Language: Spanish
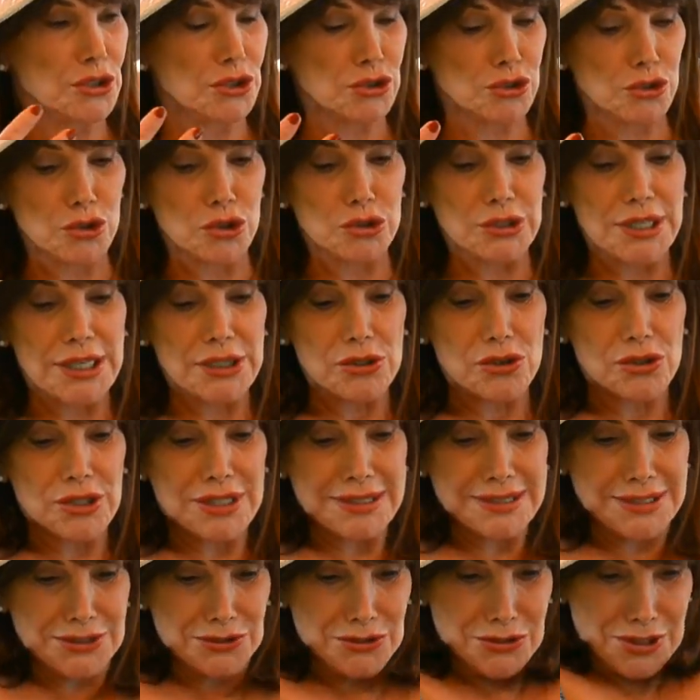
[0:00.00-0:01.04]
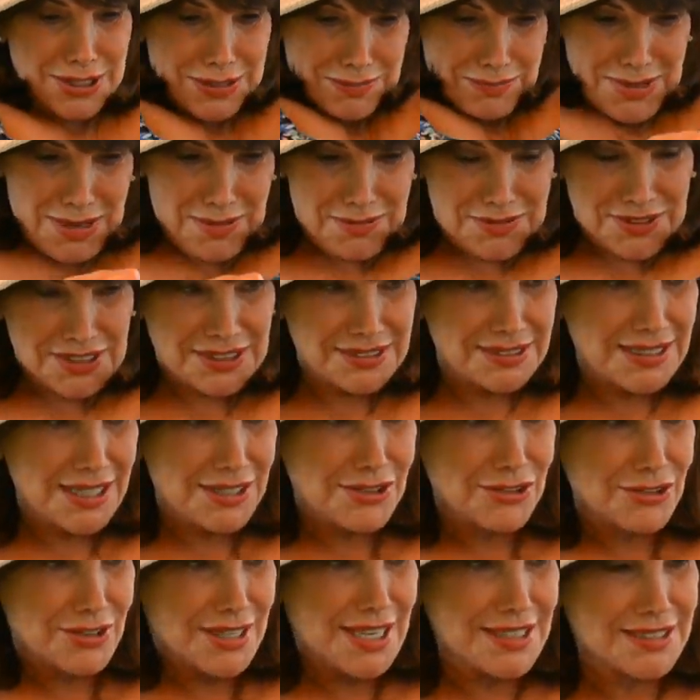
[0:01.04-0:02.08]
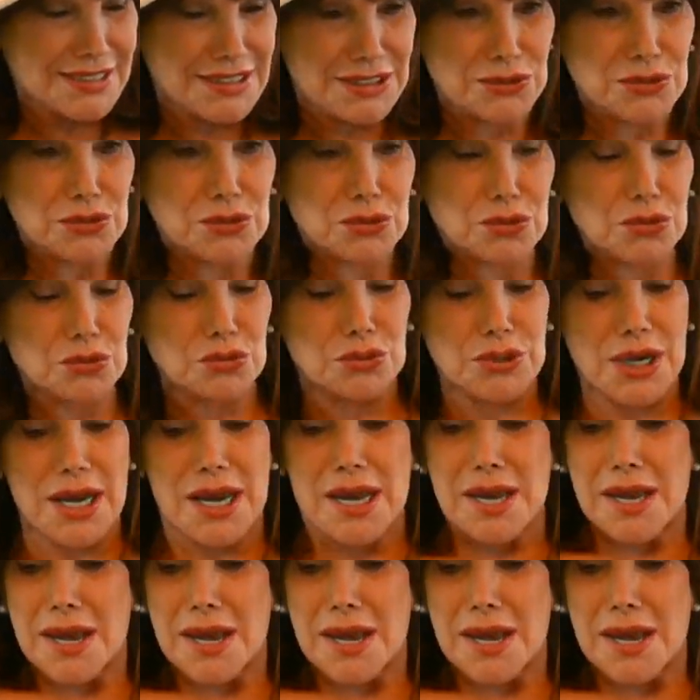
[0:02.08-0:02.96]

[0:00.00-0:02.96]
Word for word: no solo tacos, que sino que me apretaron la cintura